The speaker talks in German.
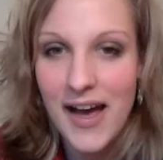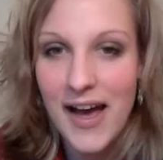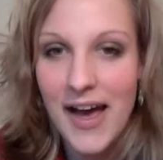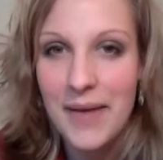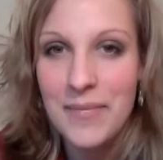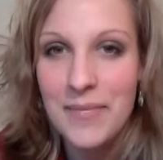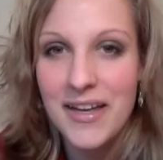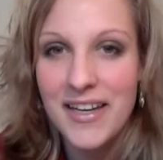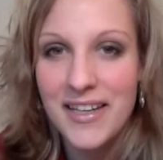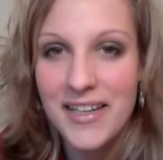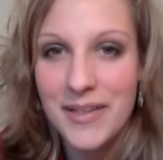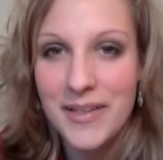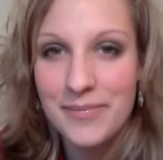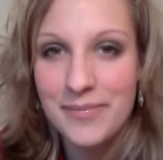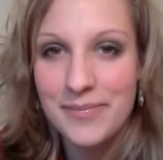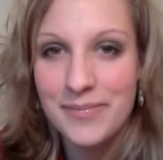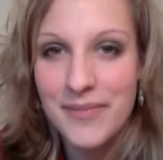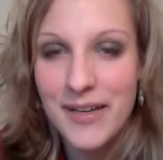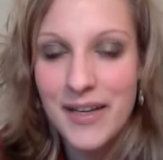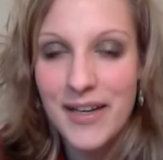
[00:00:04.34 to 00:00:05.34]
Hi meine
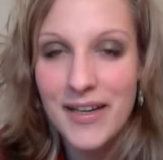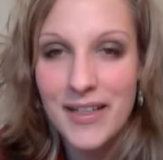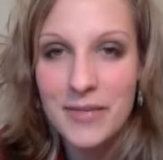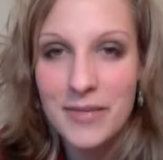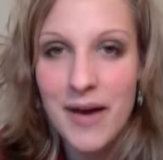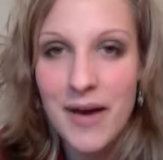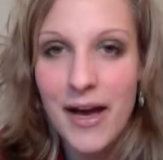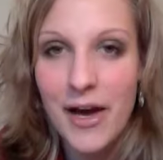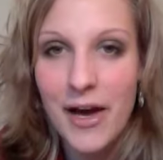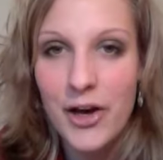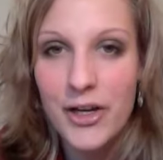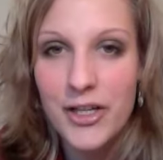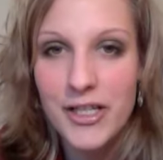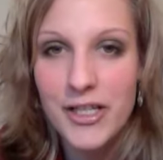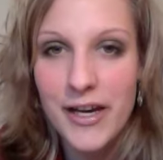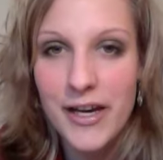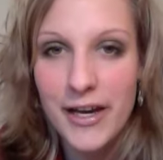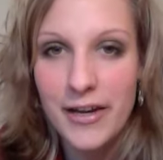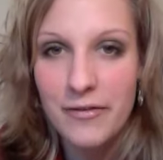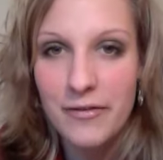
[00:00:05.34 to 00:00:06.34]
Lieben, ich mache heute
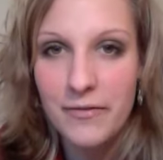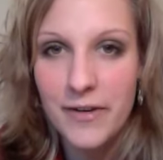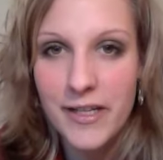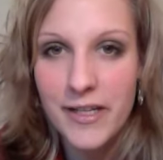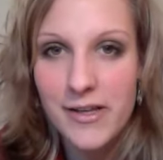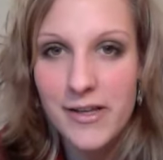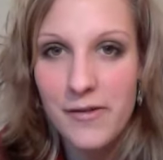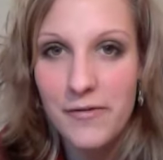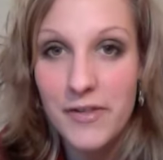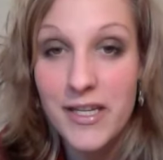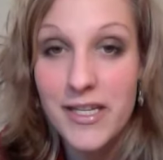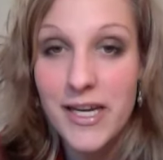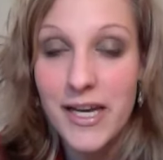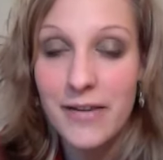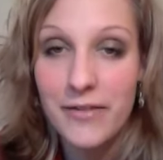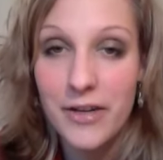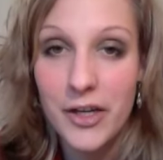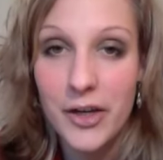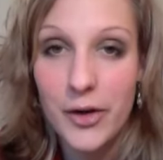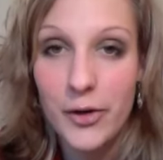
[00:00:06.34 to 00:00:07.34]
ein Face of the Day
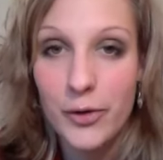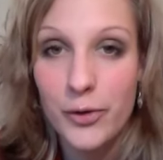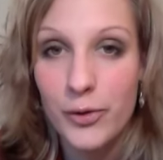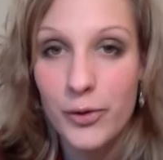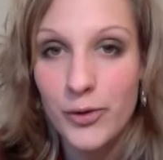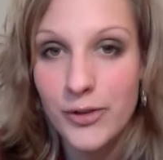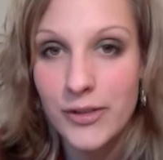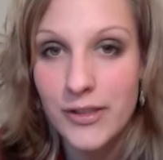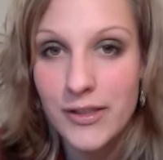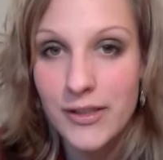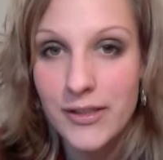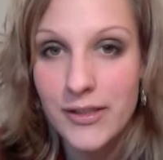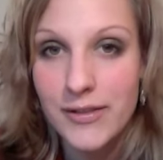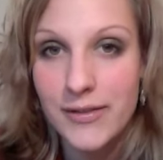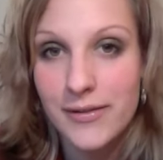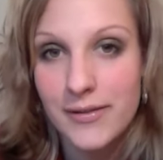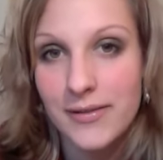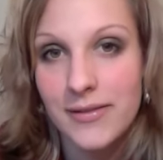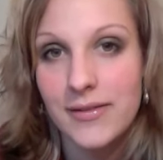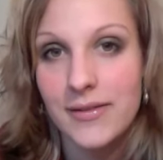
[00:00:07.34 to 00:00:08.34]
Video und
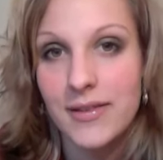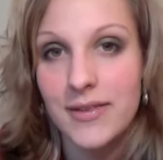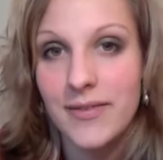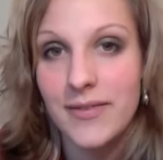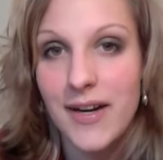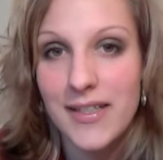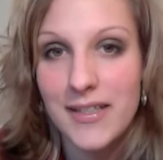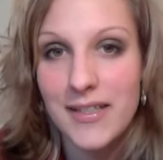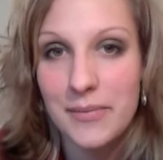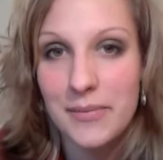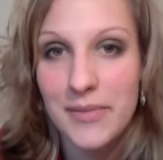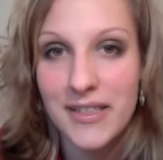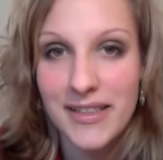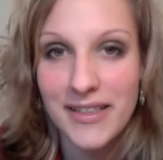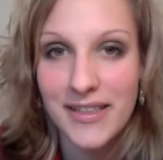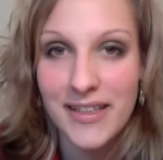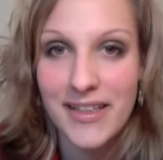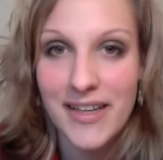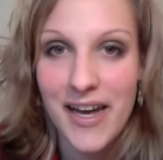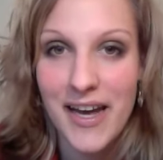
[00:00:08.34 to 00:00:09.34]
quasi mit
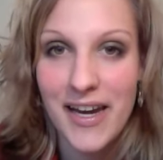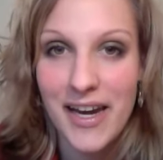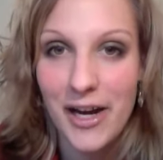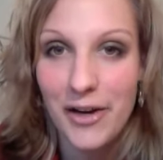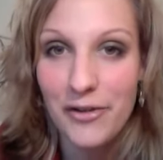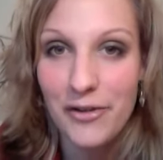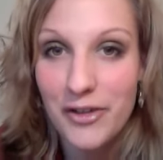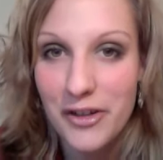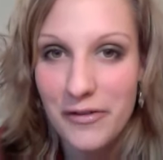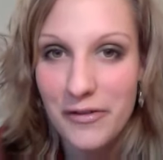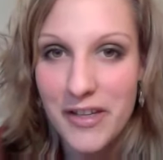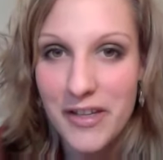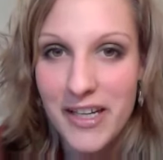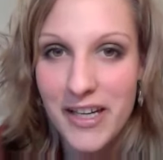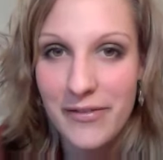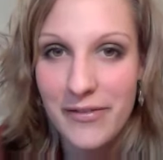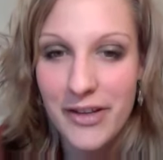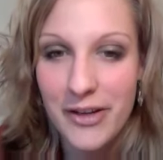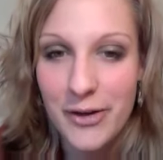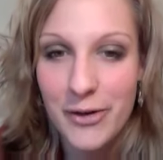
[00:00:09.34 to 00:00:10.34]
drin ein Outfit of the
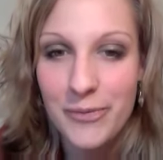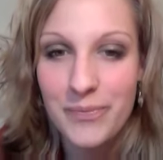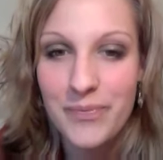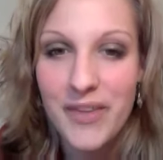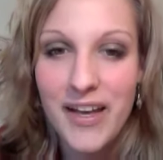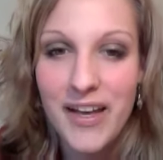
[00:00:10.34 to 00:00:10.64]
Day Video.